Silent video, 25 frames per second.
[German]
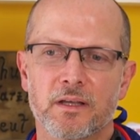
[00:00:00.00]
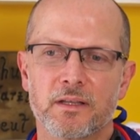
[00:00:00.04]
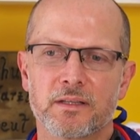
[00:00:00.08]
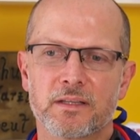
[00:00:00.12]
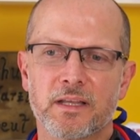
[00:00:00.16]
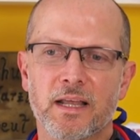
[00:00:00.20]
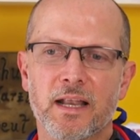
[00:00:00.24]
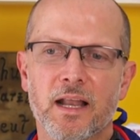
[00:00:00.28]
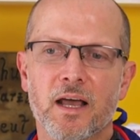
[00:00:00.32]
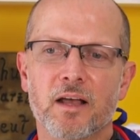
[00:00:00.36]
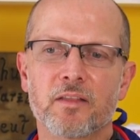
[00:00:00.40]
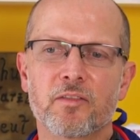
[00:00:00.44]

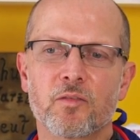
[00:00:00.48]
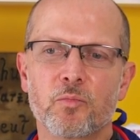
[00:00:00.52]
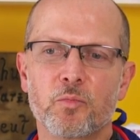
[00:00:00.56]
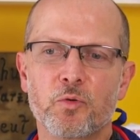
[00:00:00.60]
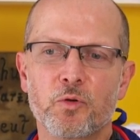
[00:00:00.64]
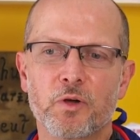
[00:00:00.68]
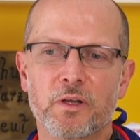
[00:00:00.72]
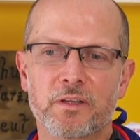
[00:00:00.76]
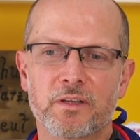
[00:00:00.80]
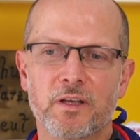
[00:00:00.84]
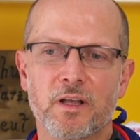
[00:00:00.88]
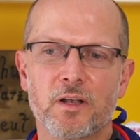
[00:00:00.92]
danach zu
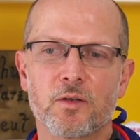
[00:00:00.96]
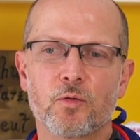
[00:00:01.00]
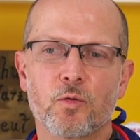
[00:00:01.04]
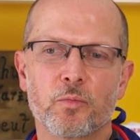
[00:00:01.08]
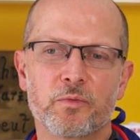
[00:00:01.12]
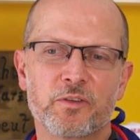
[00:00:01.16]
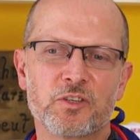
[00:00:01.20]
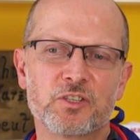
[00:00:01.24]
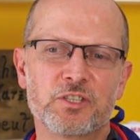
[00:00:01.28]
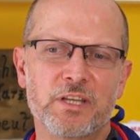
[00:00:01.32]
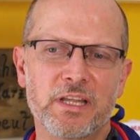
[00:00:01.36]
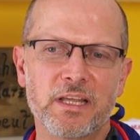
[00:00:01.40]
beurteilen, ob
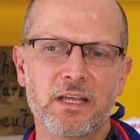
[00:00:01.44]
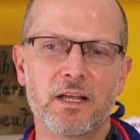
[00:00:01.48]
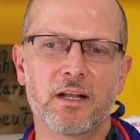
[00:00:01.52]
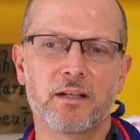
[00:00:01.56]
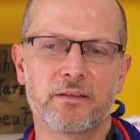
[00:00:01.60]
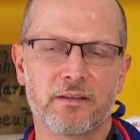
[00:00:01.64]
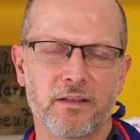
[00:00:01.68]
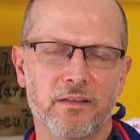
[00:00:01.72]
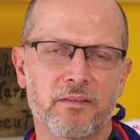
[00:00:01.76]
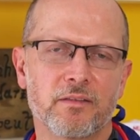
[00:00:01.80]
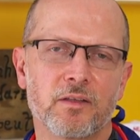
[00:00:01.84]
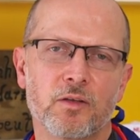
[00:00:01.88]
sie
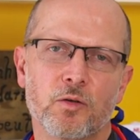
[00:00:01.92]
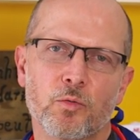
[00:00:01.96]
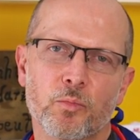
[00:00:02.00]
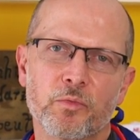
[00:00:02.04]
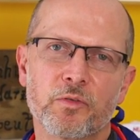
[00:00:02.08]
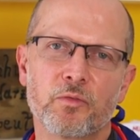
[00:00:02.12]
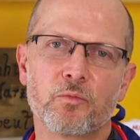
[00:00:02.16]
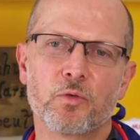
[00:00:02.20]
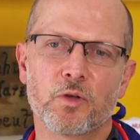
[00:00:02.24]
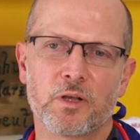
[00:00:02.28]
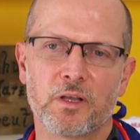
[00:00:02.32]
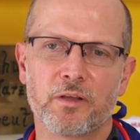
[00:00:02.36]
stichhaltig sind, ob
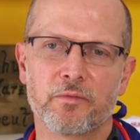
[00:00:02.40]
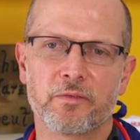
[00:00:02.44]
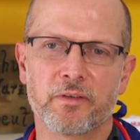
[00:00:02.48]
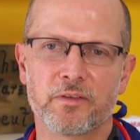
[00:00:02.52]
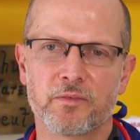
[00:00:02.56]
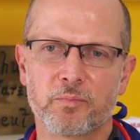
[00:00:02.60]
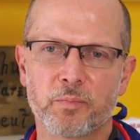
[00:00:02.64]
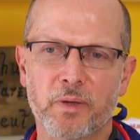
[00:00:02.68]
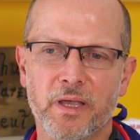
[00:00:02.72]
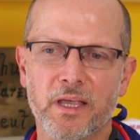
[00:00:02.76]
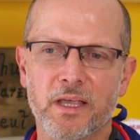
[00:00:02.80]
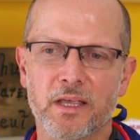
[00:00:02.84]
sie wirklich
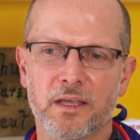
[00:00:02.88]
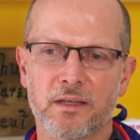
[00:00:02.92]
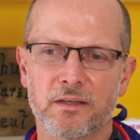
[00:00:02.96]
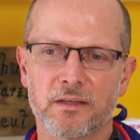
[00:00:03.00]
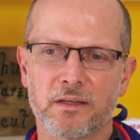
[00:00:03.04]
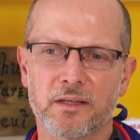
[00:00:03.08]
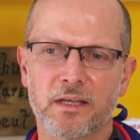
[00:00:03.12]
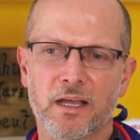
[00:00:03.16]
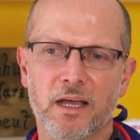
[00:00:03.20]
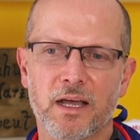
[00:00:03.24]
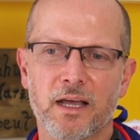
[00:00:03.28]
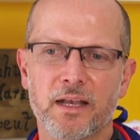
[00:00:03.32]
was
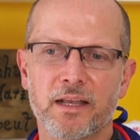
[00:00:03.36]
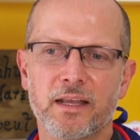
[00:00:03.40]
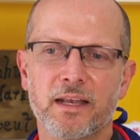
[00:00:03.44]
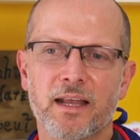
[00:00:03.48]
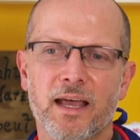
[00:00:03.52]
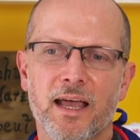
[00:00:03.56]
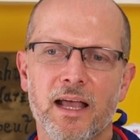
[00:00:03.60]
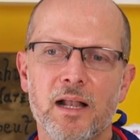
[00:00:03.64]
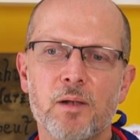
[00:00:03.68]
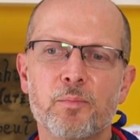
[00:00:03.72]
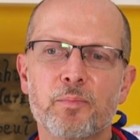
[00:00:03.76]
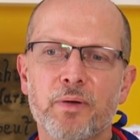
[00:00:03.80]
bringen. Gerade
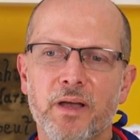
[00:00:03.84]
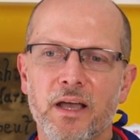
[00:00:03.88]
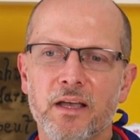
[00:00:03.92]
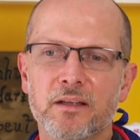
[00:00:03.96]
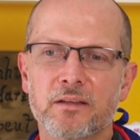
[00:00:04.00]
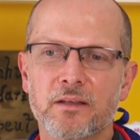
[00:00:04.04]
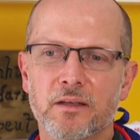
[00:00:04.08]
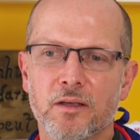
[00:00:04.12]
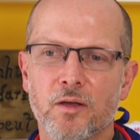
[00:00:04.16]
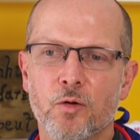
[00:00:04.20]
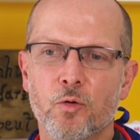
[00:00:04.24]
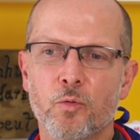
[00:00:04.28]
in
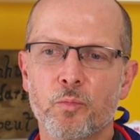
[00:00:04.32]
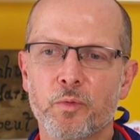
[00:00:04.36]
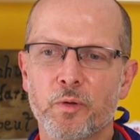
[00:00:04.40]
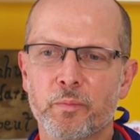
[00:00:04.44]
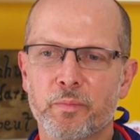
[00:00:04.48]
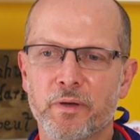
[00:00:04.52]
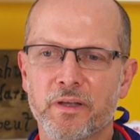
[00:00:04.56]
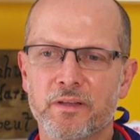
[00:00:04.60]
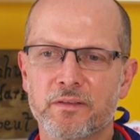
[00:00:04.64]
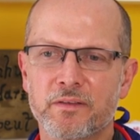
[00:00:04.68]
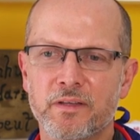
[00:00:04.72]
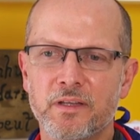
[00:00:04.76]

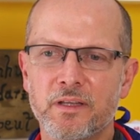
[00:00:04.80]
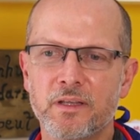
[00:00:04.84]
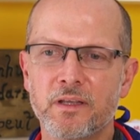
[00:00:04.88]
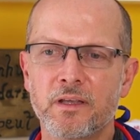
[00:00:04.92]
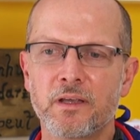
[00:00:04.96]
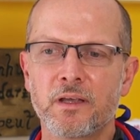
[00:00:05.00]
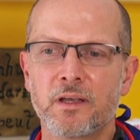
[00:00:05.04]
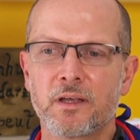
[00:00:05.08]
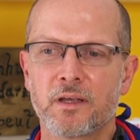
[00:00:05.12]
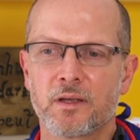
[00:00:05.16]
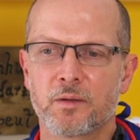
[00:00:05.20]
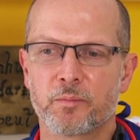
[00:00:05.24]

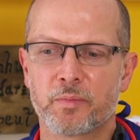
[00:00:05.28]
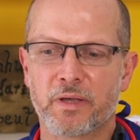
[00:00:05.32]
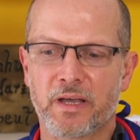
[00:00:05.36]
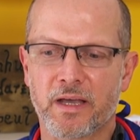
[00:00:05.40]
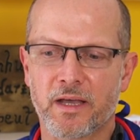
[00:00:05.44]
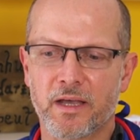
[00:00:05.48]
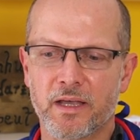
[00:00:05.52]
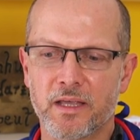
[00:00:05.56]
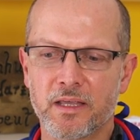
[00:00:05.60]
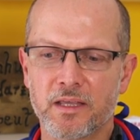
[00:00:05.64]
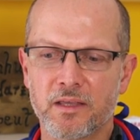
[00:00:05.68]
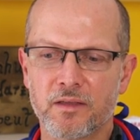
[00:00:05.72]

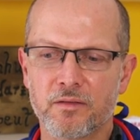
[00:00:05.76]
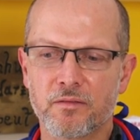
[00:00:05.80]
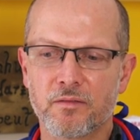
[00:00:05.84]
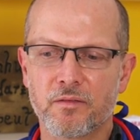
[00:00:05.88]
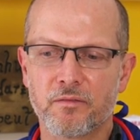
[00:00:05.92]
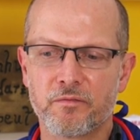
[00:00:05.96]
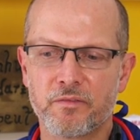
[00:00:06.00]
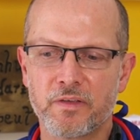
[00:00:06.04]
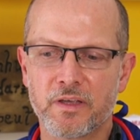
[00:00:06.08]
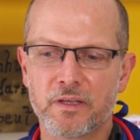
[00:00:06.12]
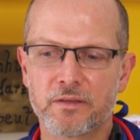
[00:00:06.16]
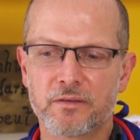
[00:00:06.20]

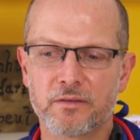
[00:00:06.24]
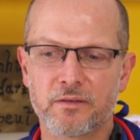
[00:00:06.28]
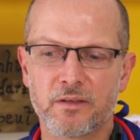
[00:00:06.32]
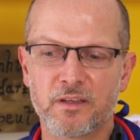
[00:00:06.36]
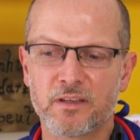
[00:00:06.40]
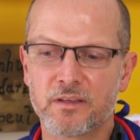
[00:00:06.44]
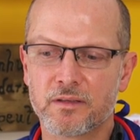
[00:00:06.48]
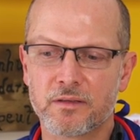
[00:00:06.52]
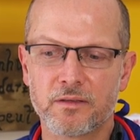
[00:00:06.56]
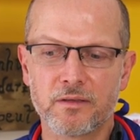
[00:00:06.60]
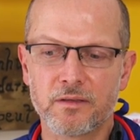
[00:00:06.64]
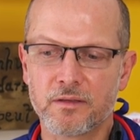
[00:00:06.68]
Heilpraktiker-Homöopathie-Bereichen wird
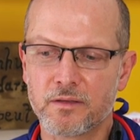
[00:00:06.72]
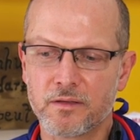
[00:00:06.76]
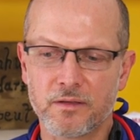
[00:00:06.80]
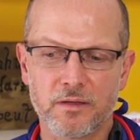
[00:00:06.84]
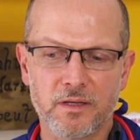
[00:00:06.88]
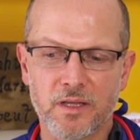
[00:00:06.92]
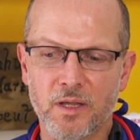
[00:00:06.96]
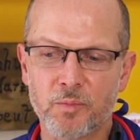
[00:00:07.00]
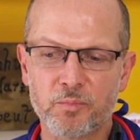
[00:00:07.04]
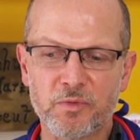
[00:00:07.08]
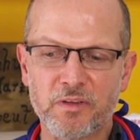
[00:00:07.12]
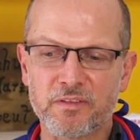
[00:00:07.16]

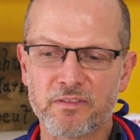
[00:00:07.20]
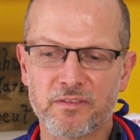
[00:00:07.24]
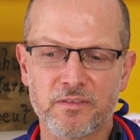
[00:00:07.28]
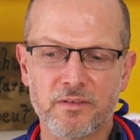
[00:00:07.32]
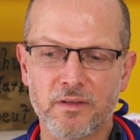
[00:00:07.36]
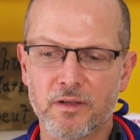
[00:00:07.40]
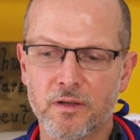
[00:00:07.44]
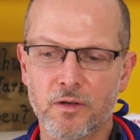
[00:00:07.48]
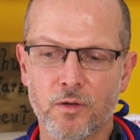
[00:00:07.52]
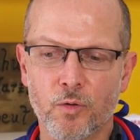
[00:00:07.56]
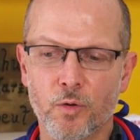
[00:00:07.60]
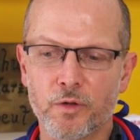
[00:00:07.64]
gibt
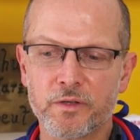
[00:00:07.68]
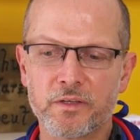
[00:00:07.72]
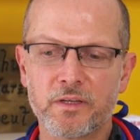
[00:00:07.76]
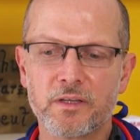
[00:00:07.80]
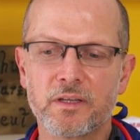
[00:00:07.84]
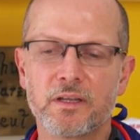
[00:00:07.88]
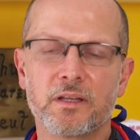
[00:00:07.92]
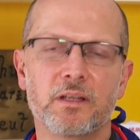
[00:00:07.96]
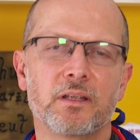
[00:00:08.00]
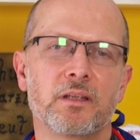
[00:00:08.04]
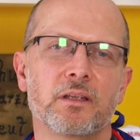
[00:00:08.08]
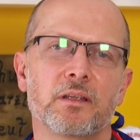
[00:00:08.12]
es Leute,
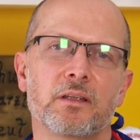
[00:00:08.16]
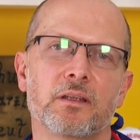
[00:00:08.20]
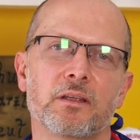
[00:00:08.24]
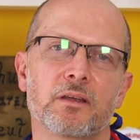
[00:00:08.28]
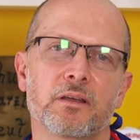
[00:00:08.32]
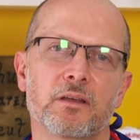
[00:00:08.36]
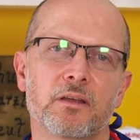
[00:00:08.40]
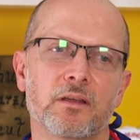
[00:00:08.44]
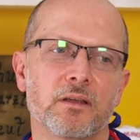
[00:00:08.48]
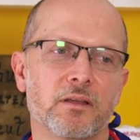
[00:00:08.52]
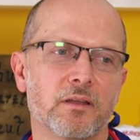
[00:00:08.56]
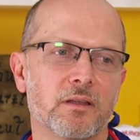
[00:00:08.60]
die